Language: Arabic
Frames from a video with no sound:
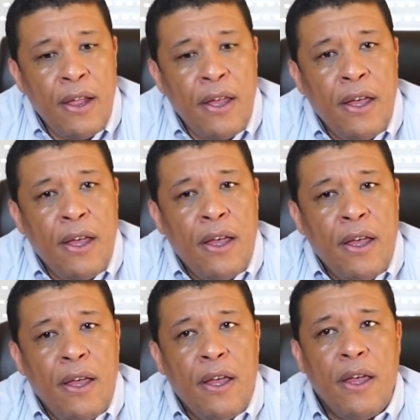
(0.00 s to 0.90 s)

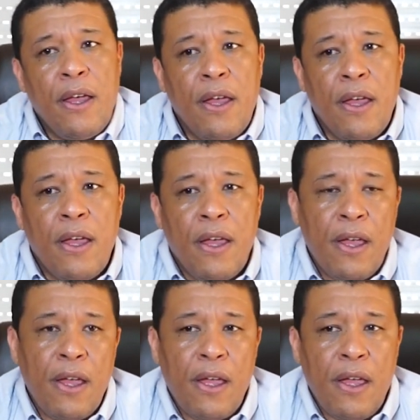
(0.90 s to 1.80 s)

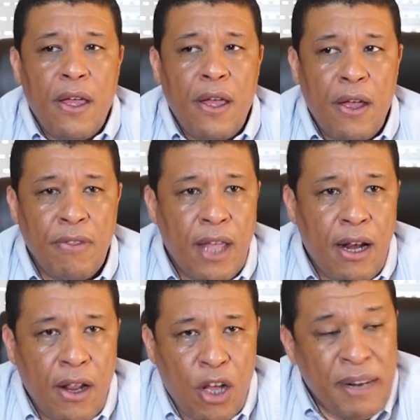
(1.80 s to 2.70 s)
آه، عندها
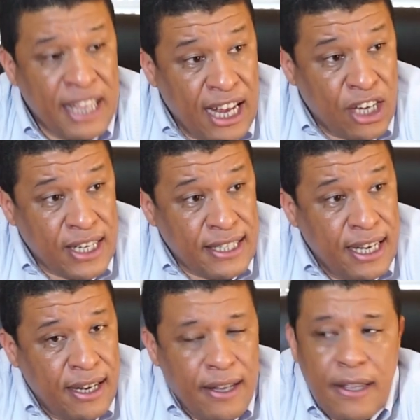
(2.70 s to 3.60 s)
العمر ديالها 10
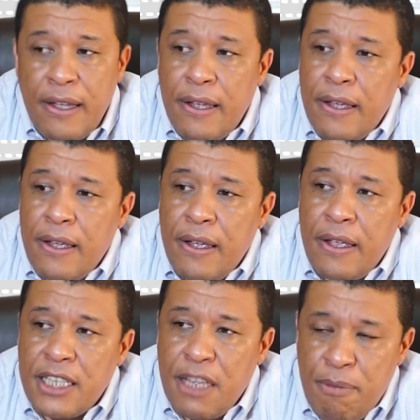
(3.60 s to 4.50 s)
سنين
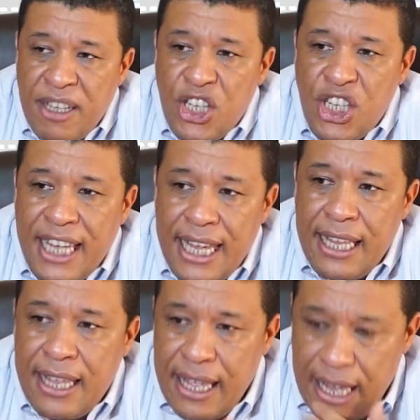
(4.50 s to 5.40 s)
آه، كيف ما خصهاش تقيد